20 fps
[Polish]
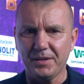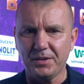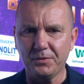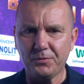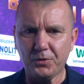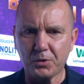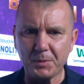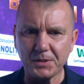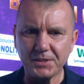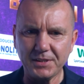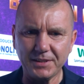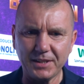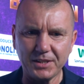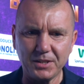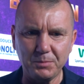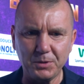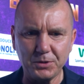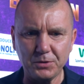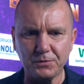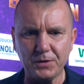Informacja dla
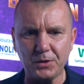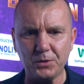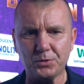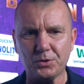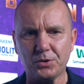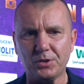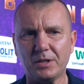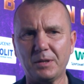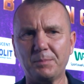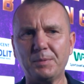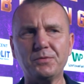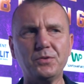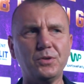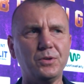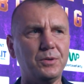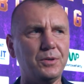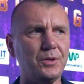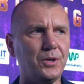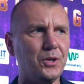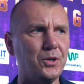kibiców na jutro. No na
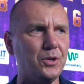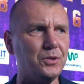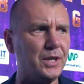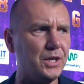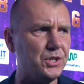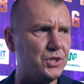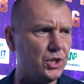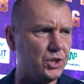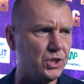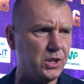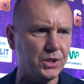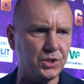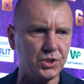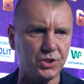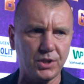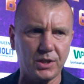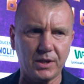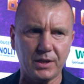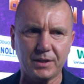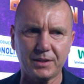pewno oglądajcie,
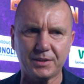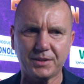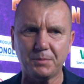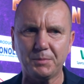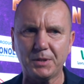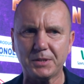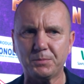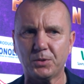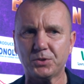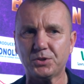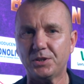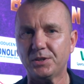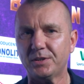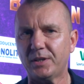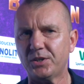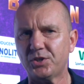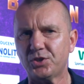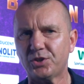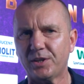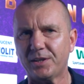śledźcie. Tym Xboxing
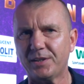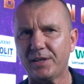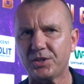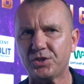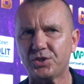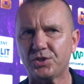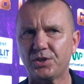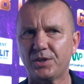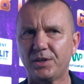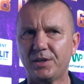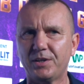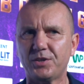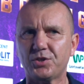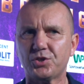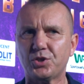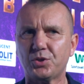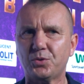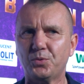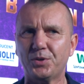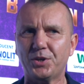Night 14
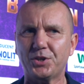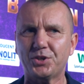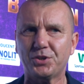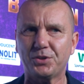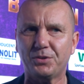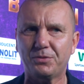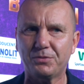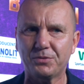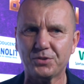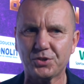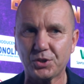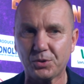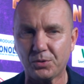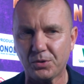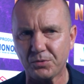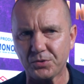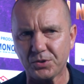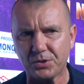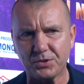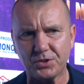szykuje się,
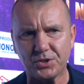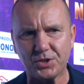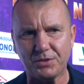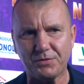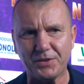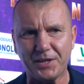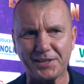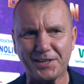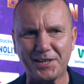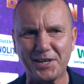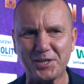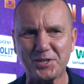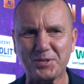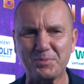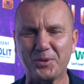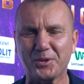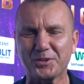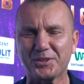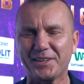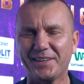szykują się, się wielkie
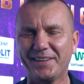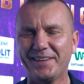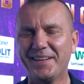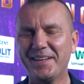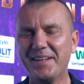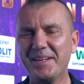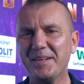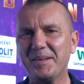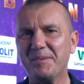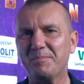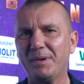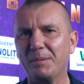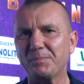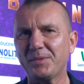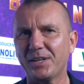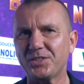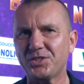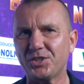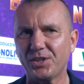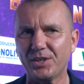grzmoty. Mam
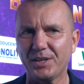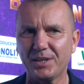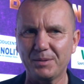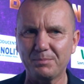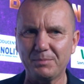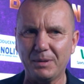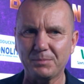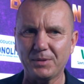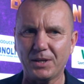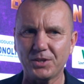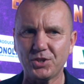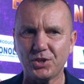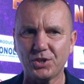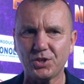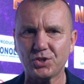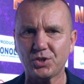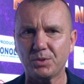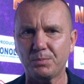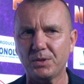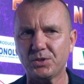nadzieję, mam
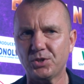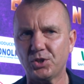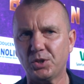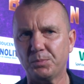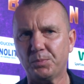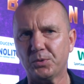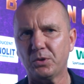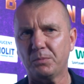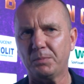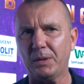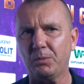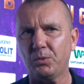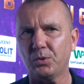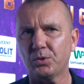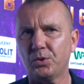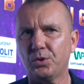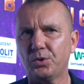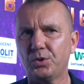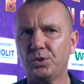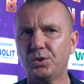nadzieję, że będzie się
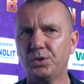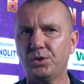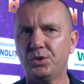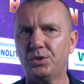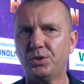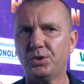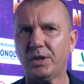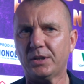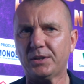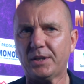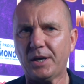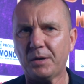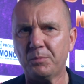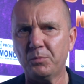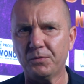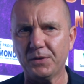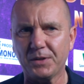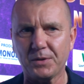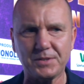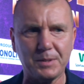podobało. No i jak, tak jak
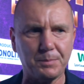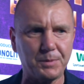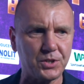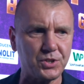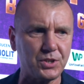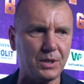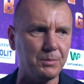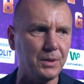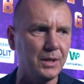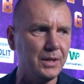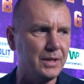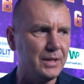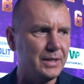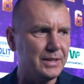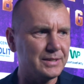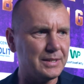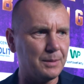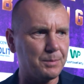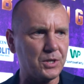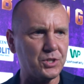mówię, no zapraszam,
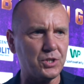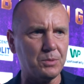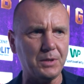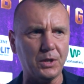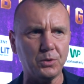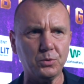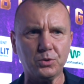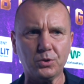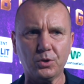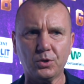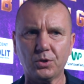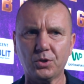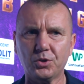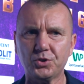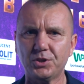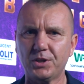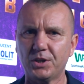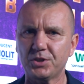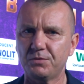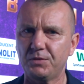zapraszam na jutro,
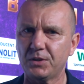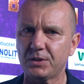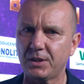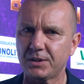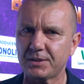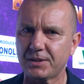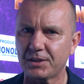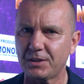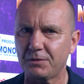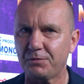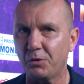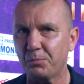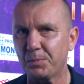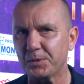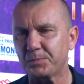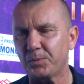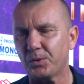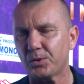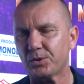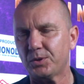godzina 19
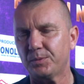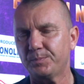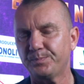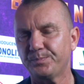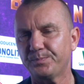TVP Sport.